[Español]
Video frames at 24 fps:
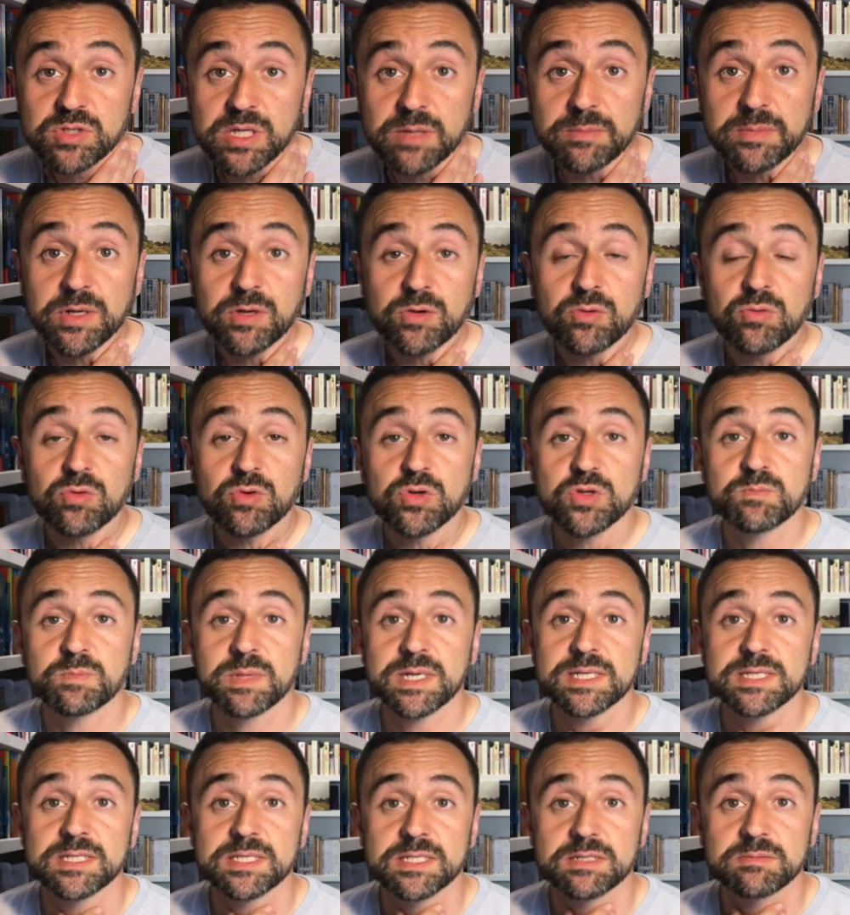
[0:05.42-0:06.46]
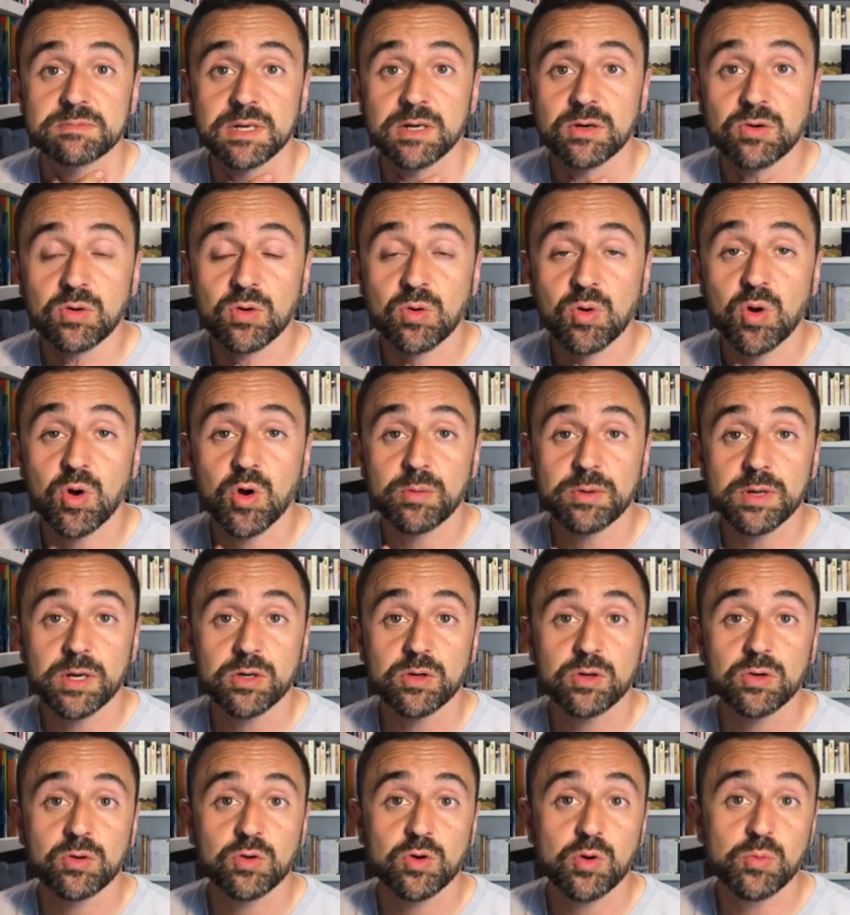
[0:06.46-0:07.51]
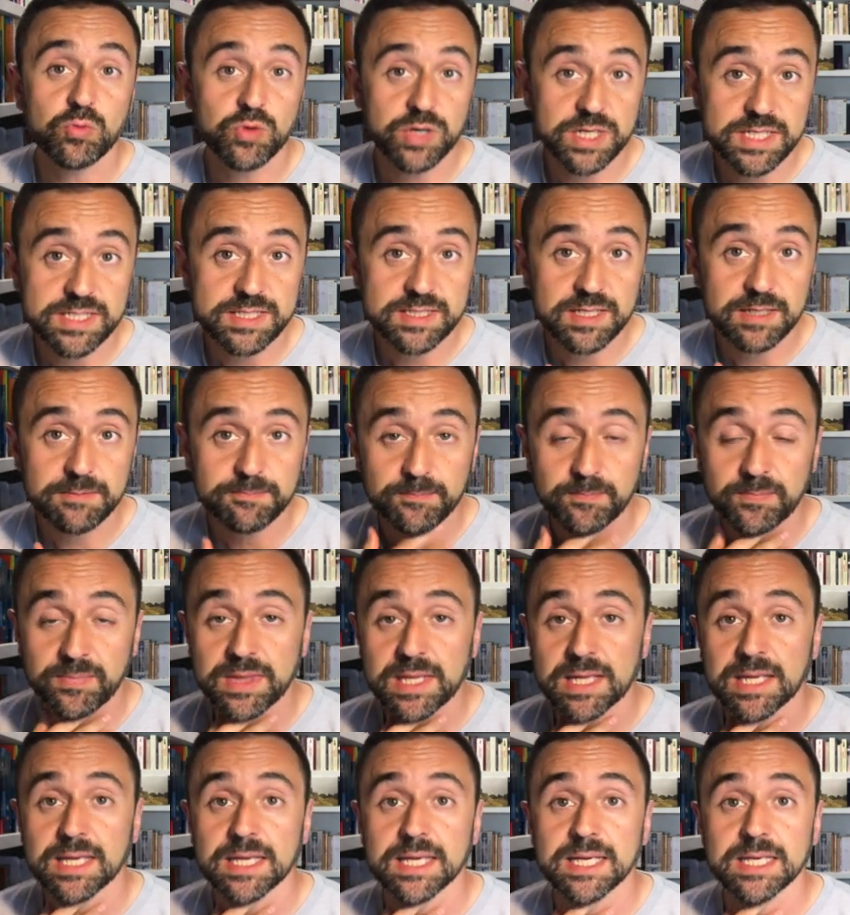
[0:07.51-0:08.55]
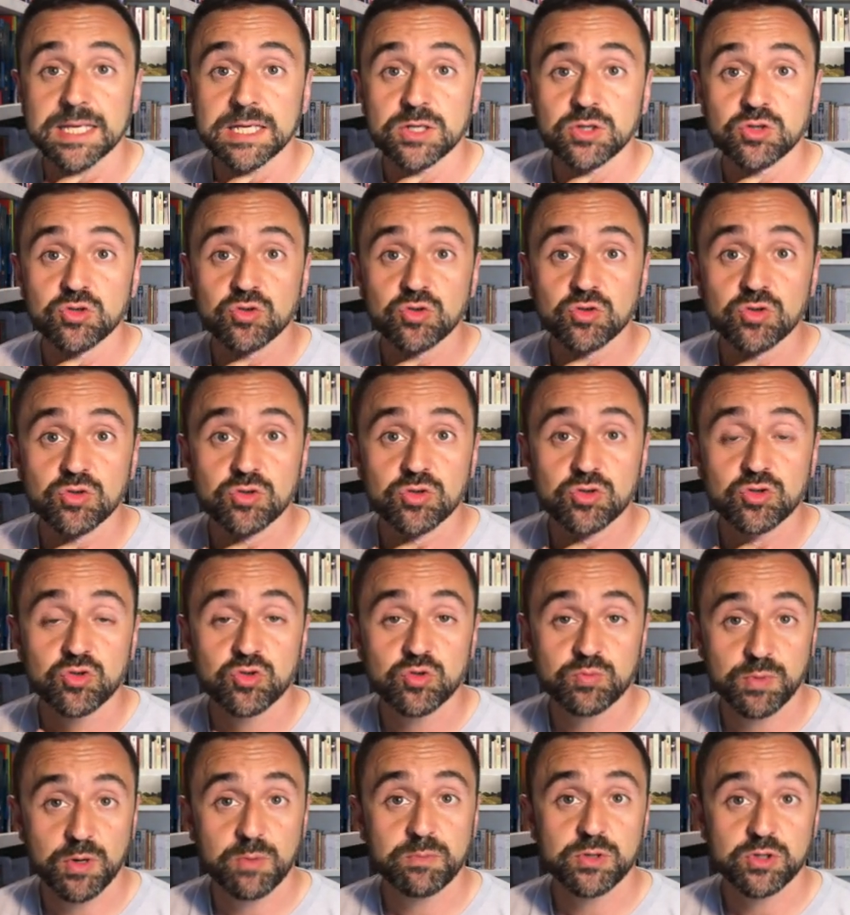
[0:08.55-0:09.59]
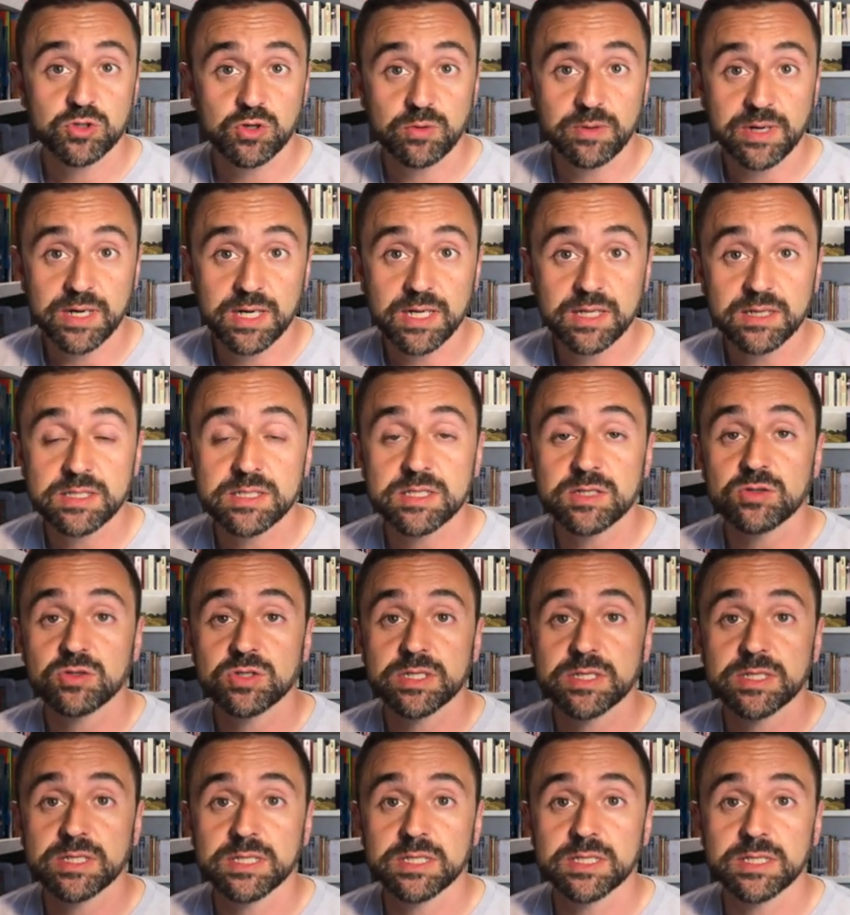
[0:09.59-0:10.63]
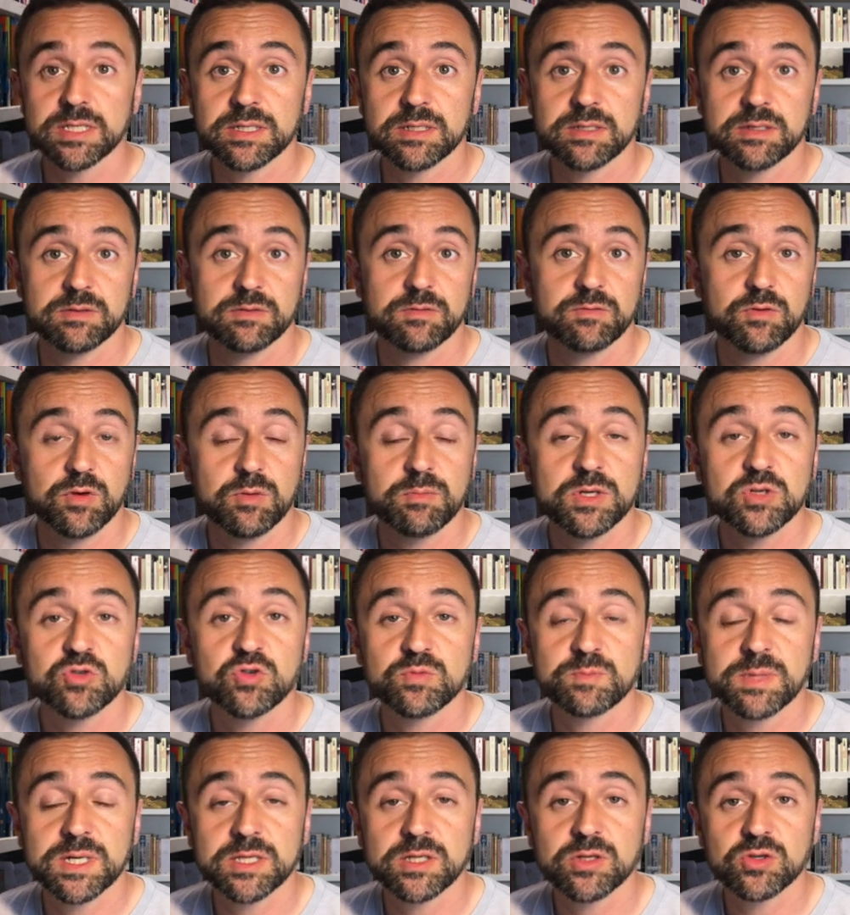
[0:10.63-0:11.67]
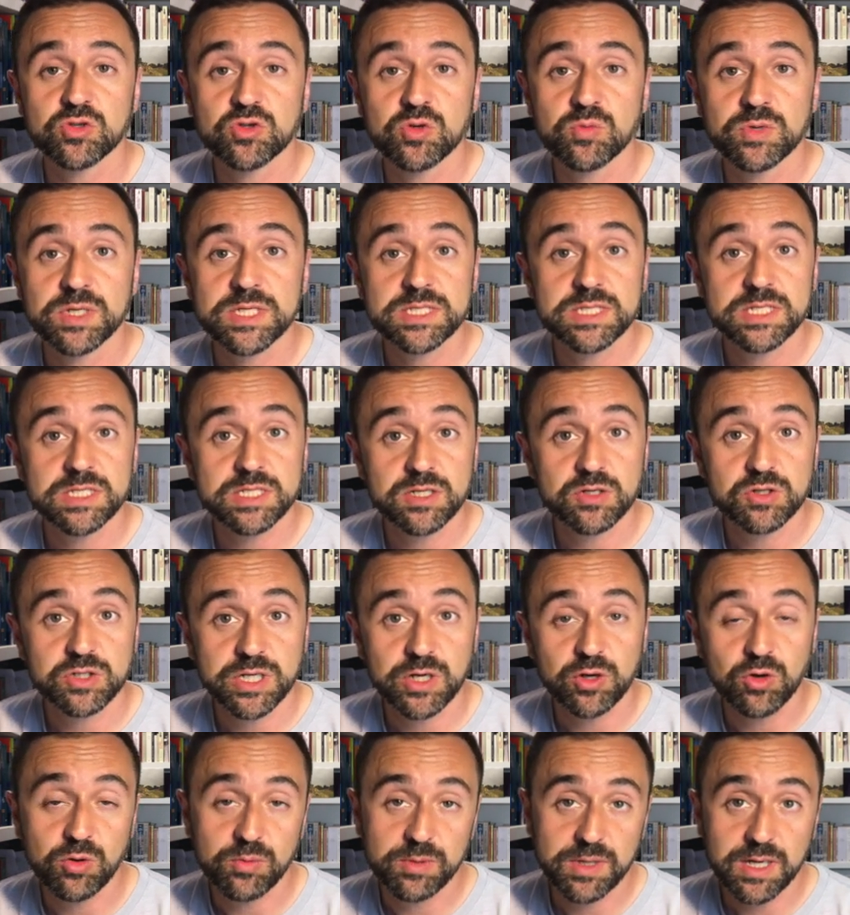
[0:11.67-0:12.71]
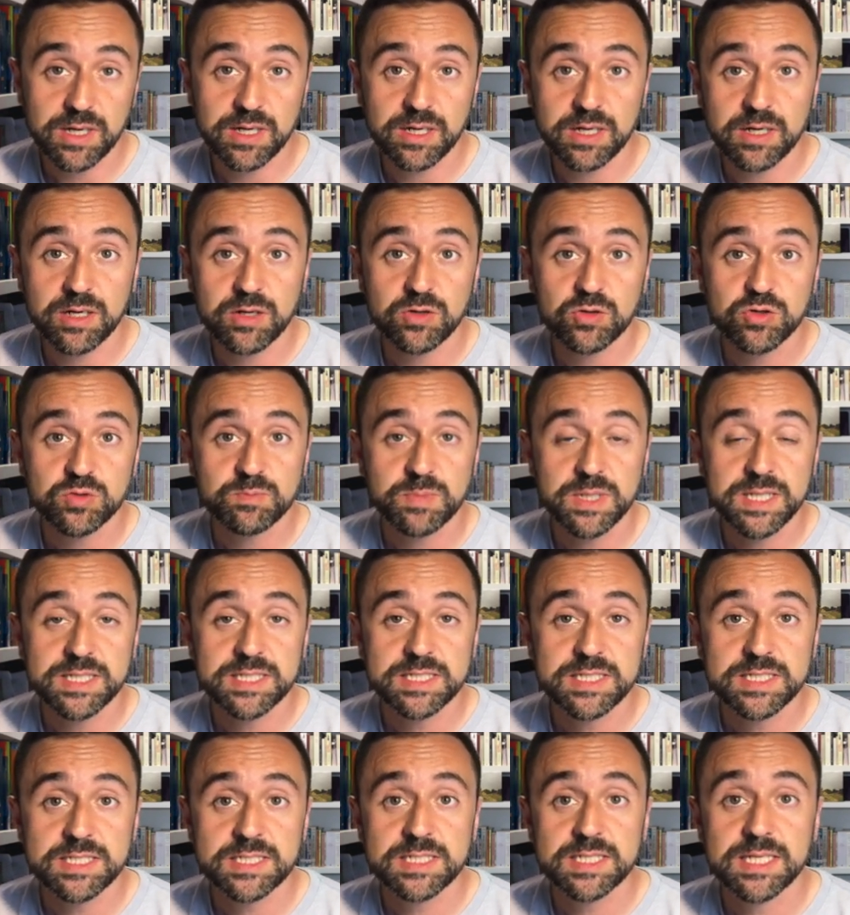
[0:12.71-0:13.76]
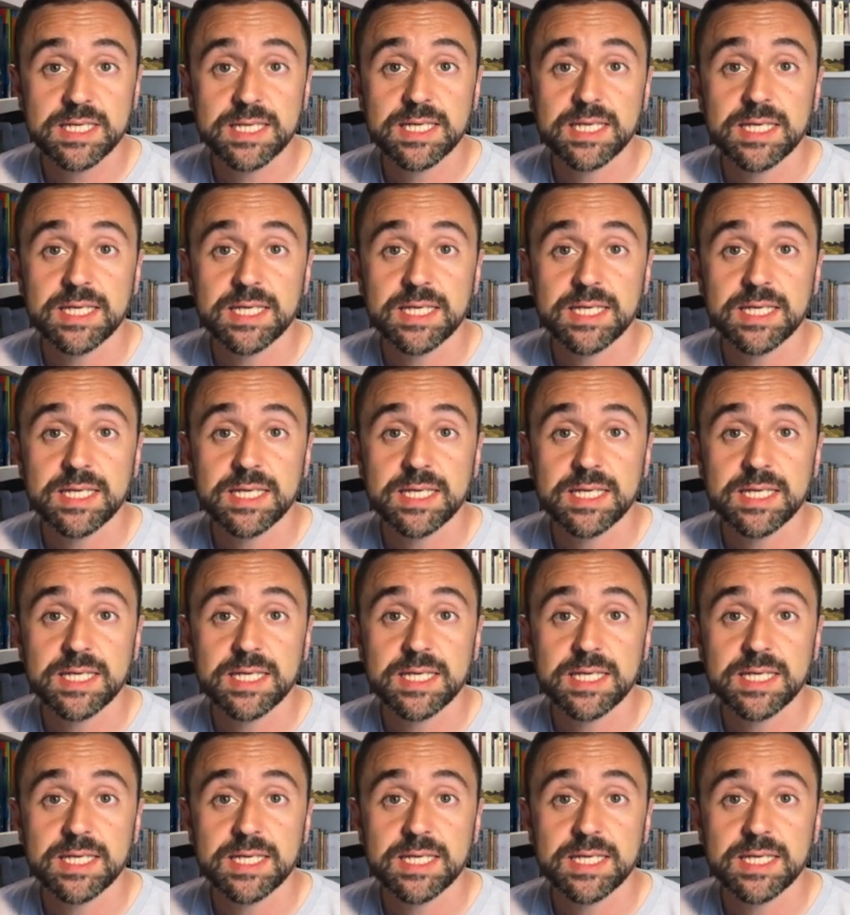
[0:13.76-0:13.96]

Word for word: también con unos países bajo un gobierno comunista. Son sus propios gobernantes los que forman sus partidos comunistas y los que gobiernan los países,